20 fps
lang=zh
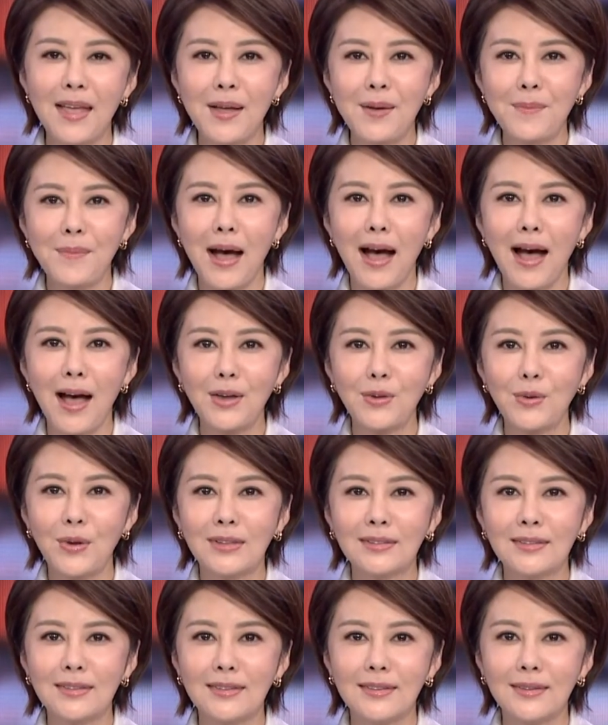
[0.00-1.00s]
把
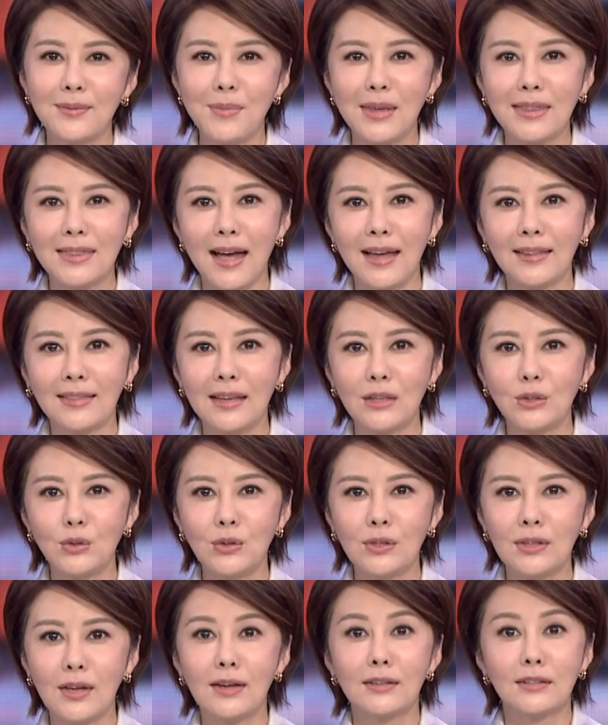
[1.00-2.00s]
源自闽台地
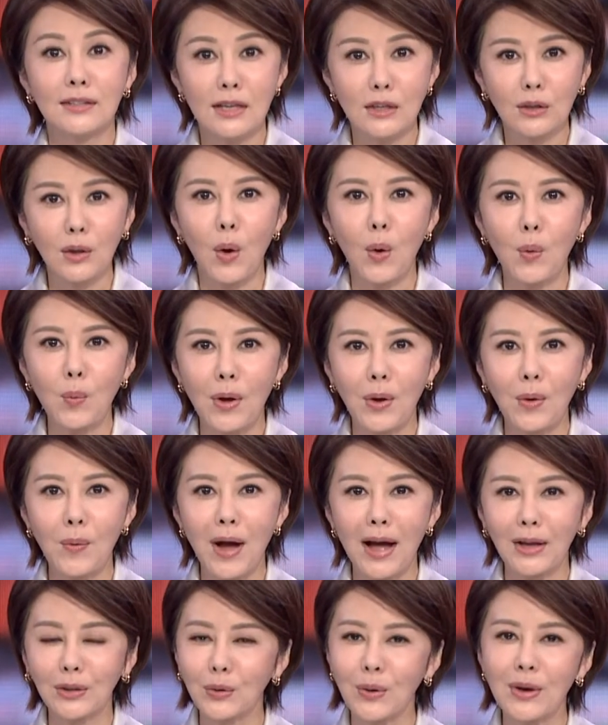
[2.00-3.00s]
区的镇头文
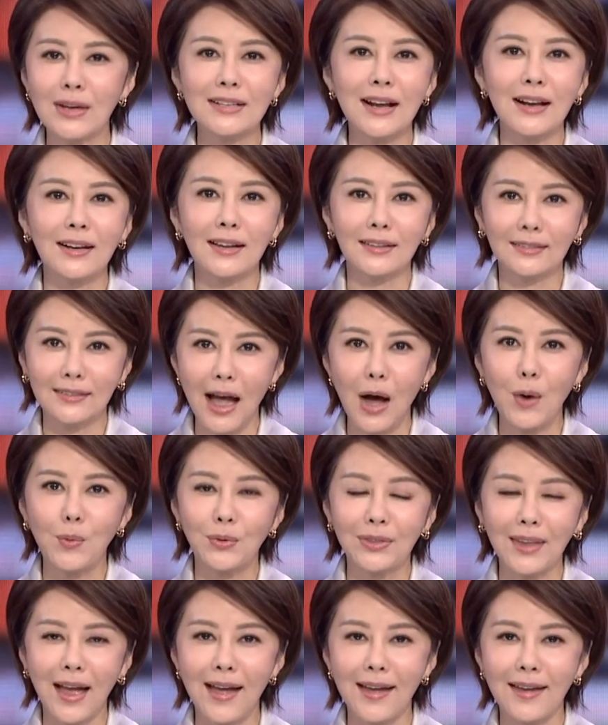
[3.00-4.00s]
化推上了大
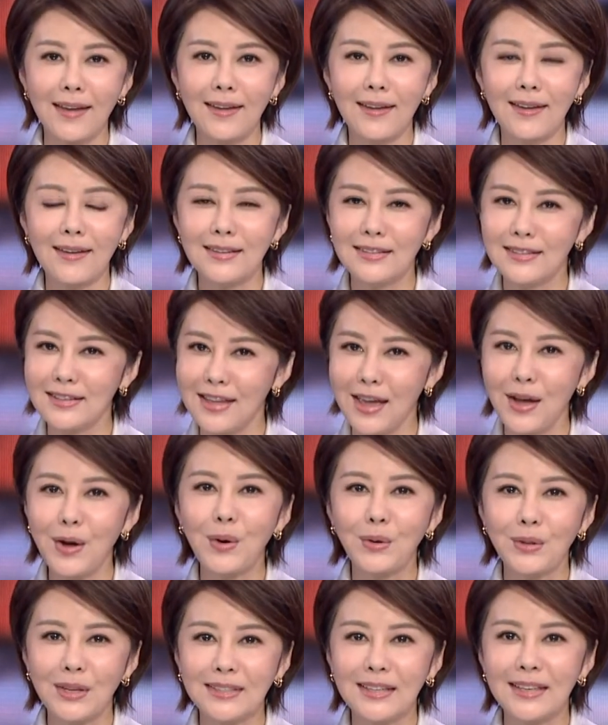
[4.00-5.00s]
舞台。十年
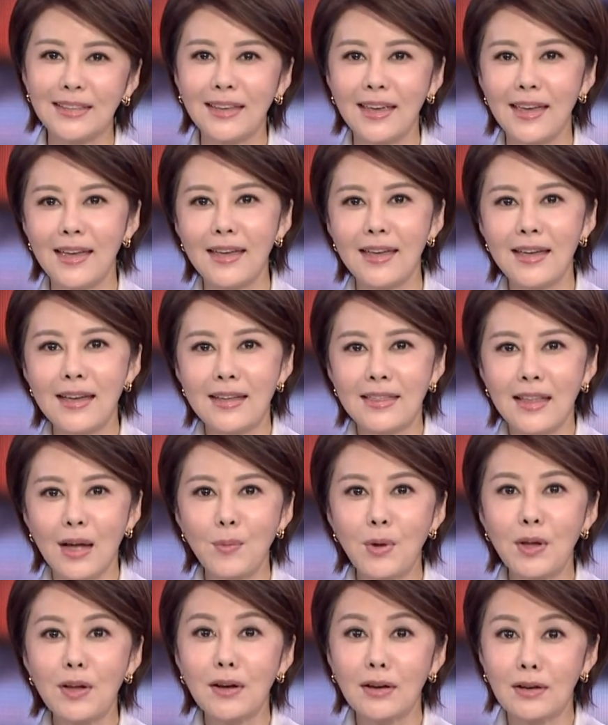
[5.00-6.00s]
后的今天，他
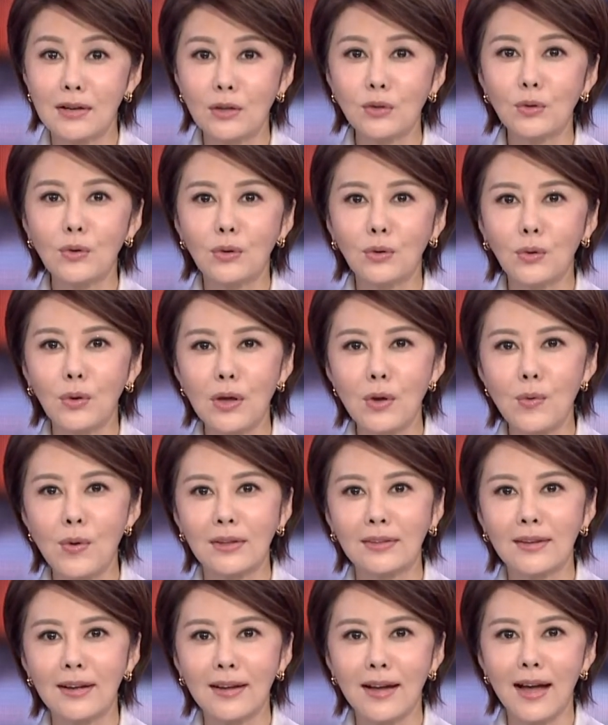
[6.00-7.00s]
们合作推
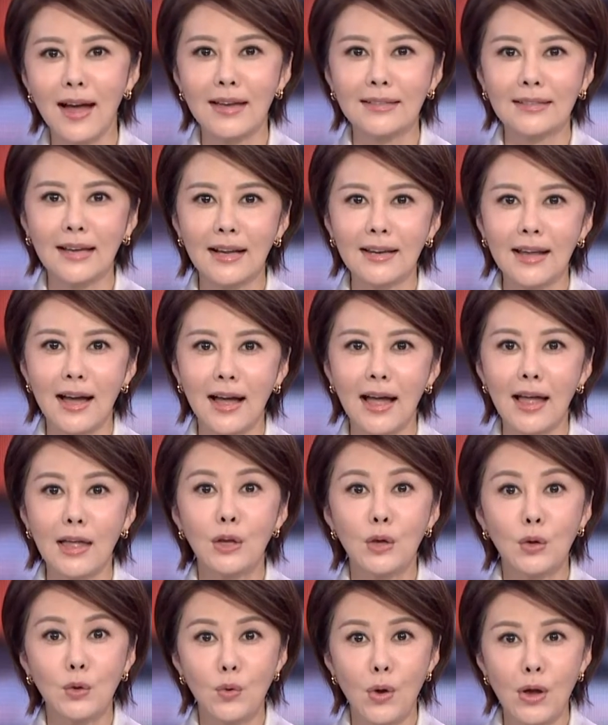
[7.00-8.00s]
广的海峡两岸
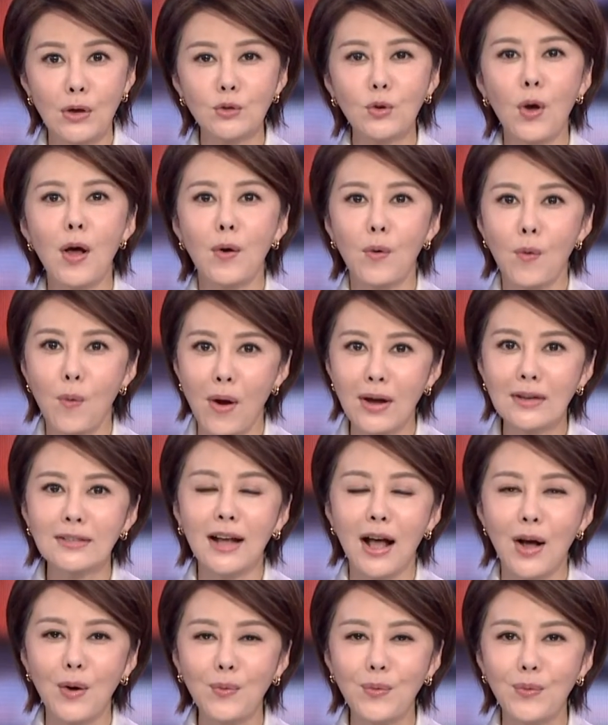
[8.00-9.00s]
原创广
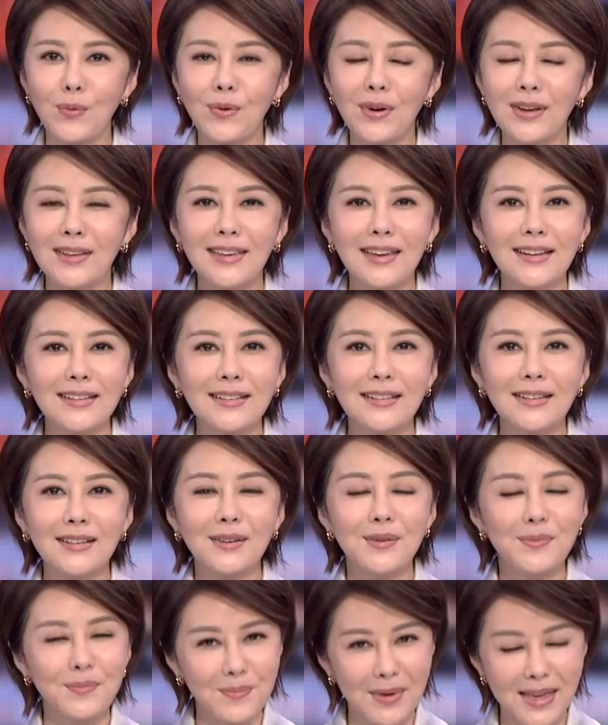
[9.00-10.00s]
场舞也是
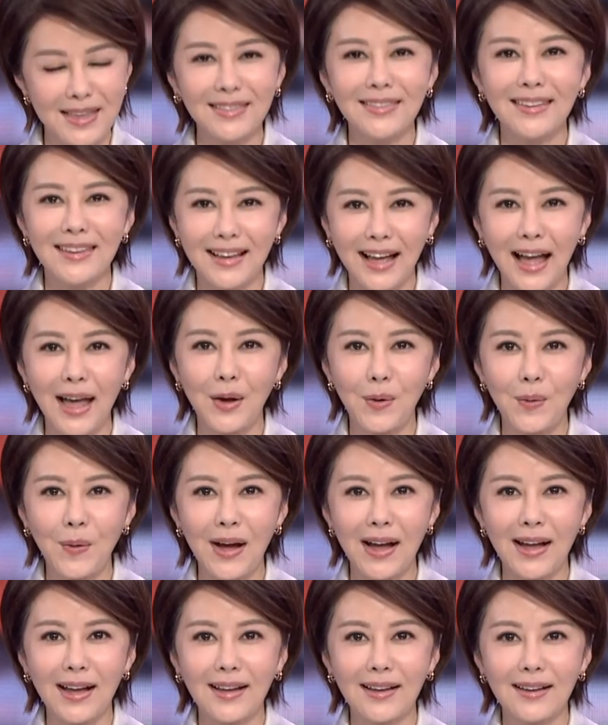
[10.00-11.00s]
遍地开花。